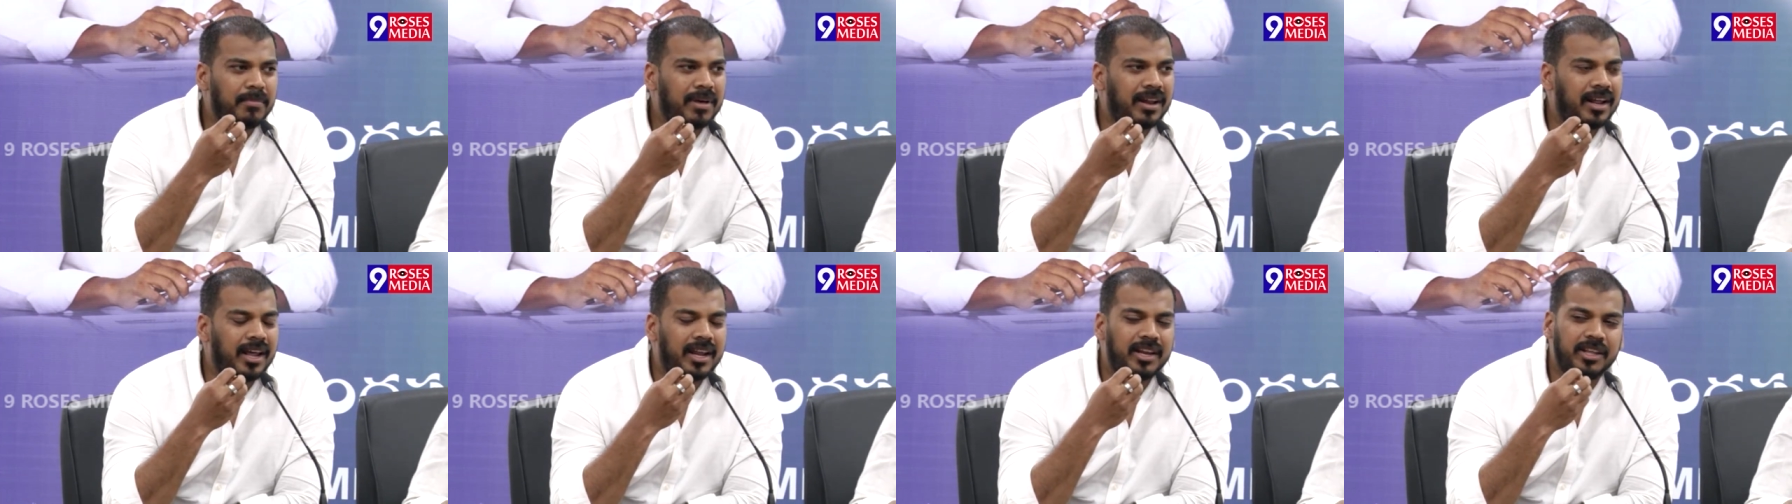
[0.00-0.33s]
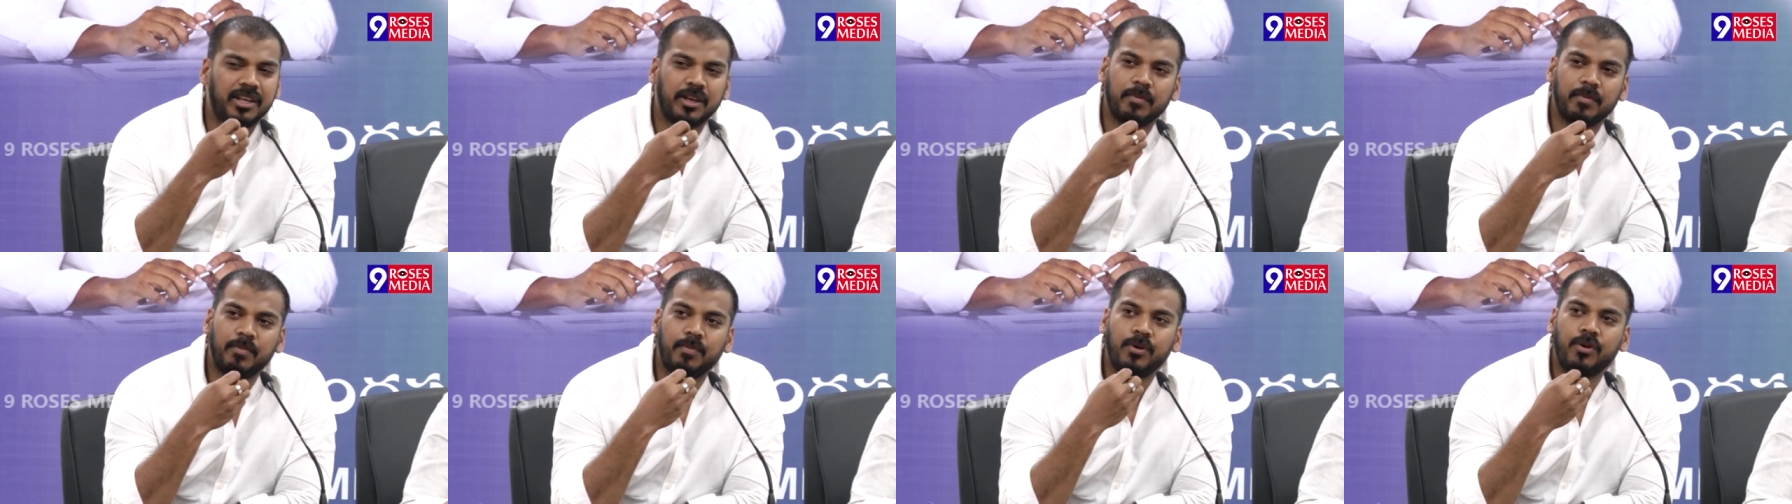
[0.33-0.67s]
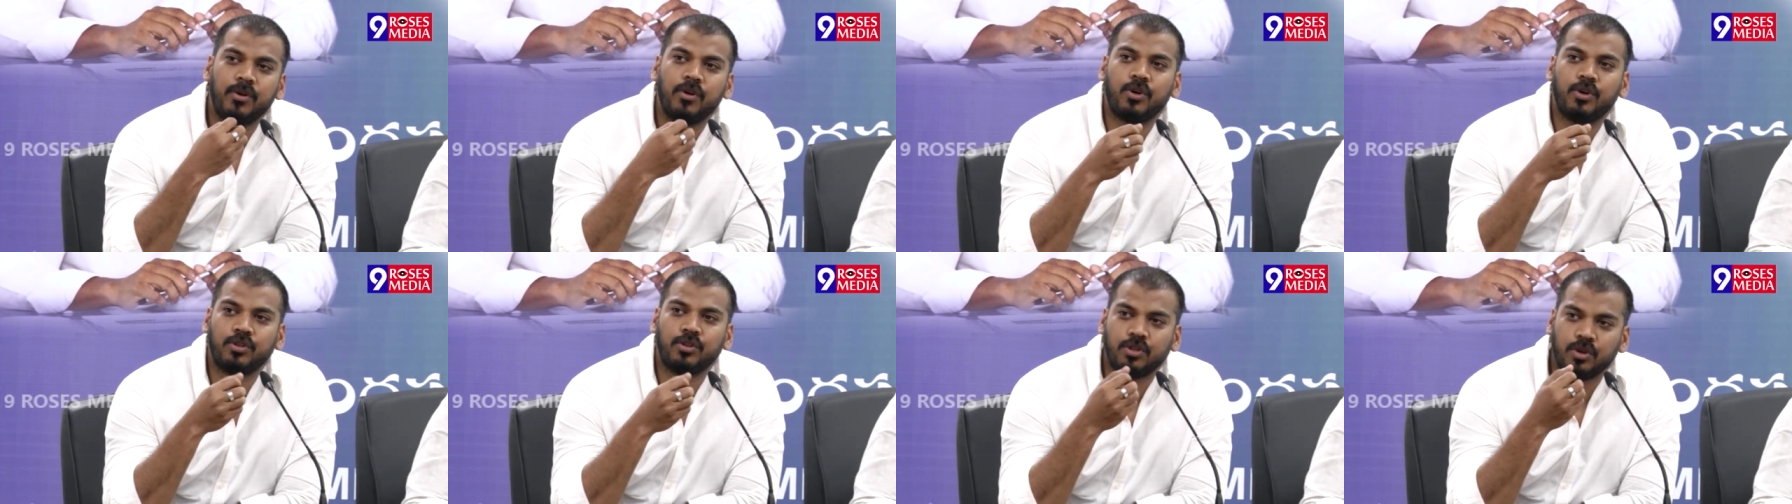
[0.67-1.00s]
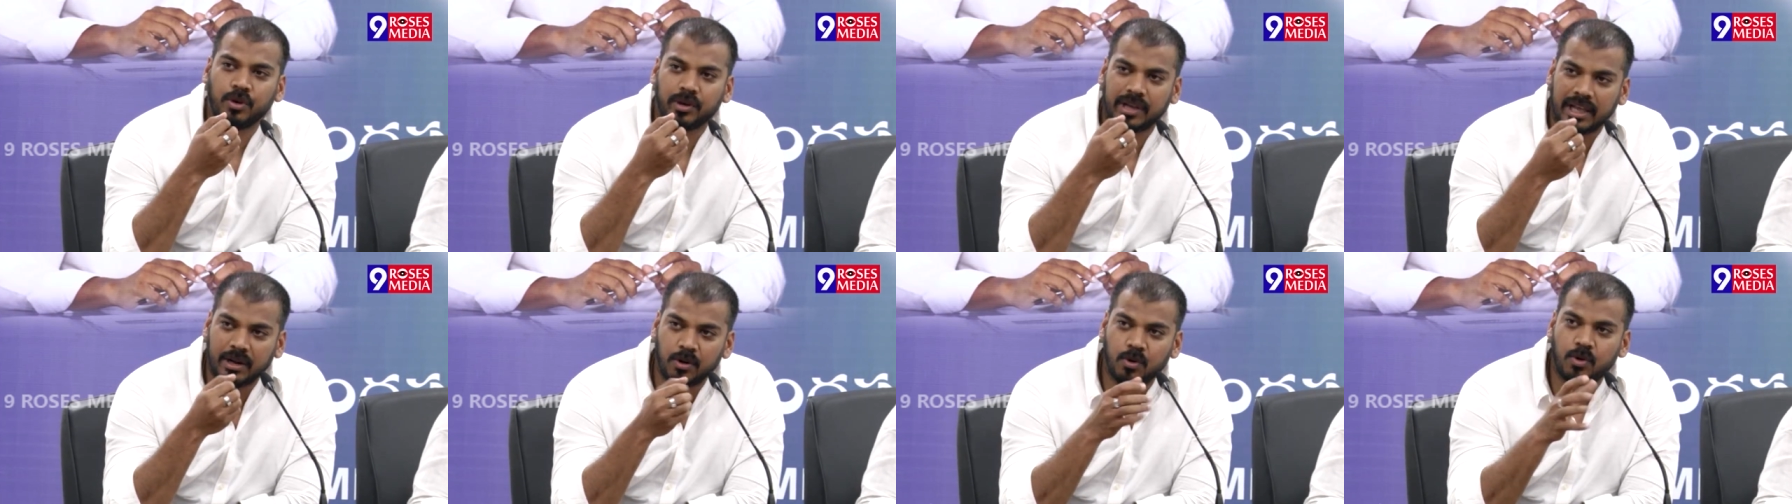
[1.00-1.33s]
మన ఆయనకి ఎప్పుడూ ఒకరితో
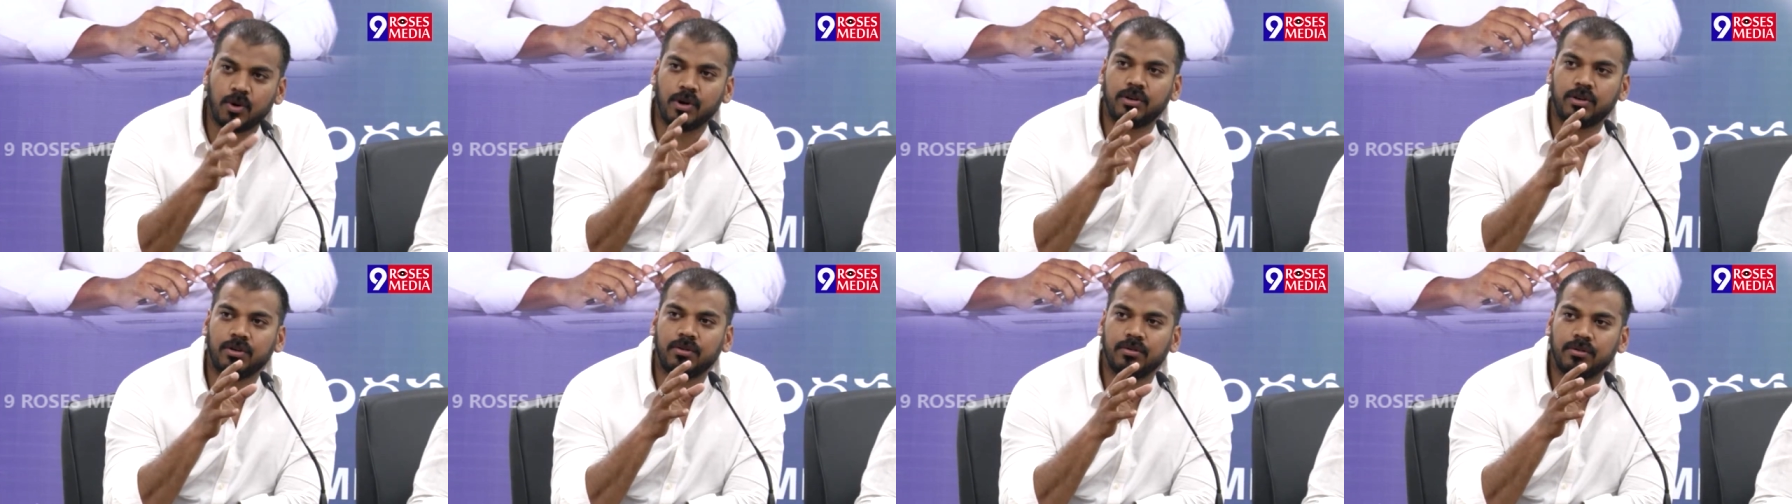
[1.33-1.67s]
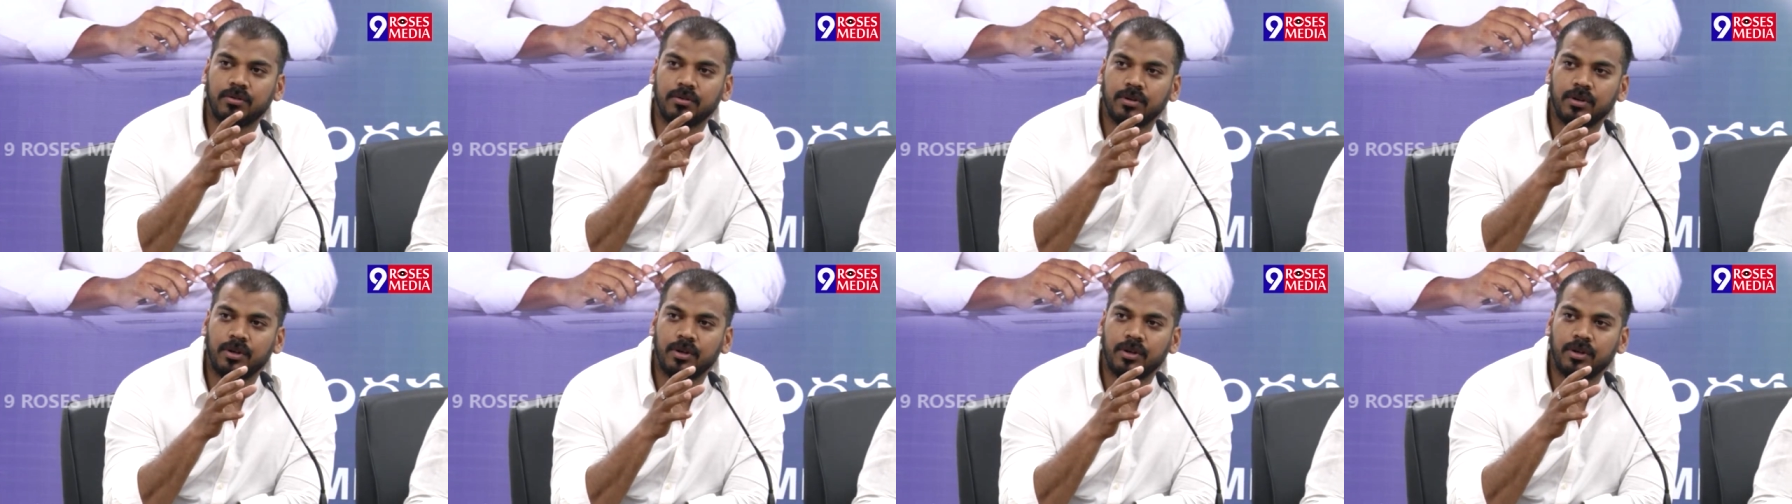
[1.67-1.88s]
కిలుక్కోవటం